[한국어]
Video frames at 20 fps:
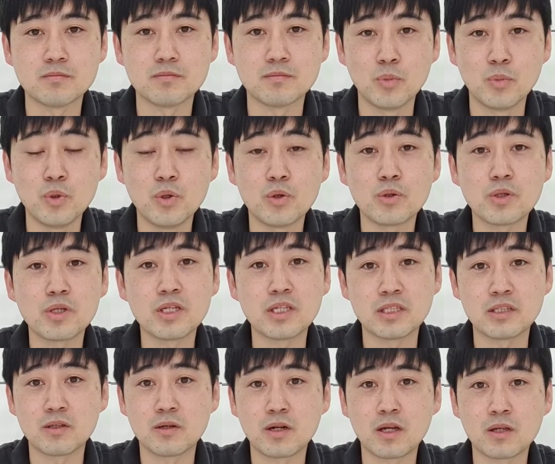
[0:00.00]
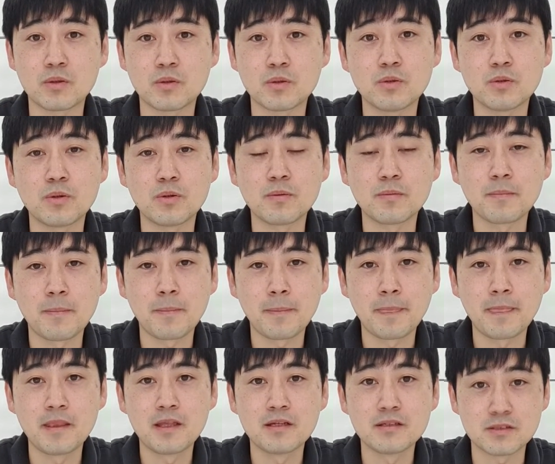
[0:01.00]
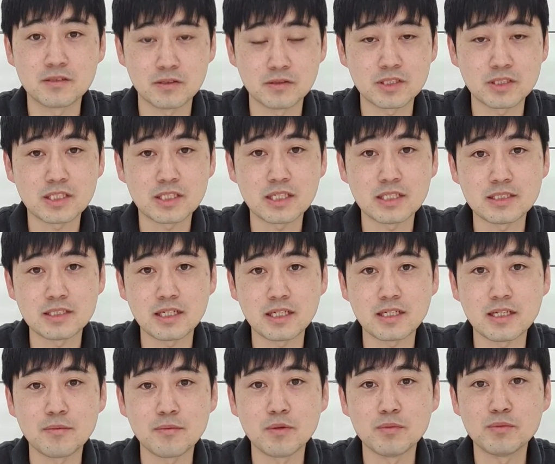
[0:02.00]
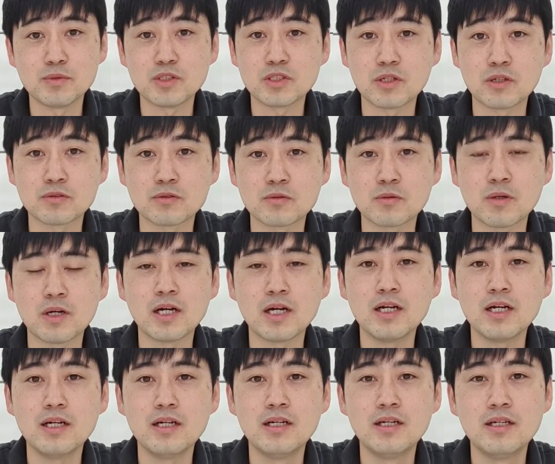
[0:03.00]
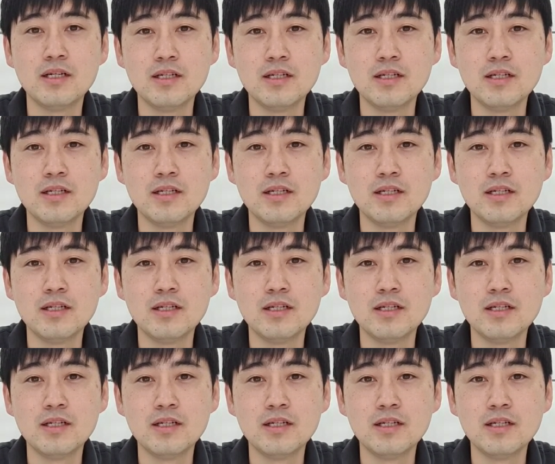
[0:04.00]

무역이 있더라도 정직한 자리에 머무는 것과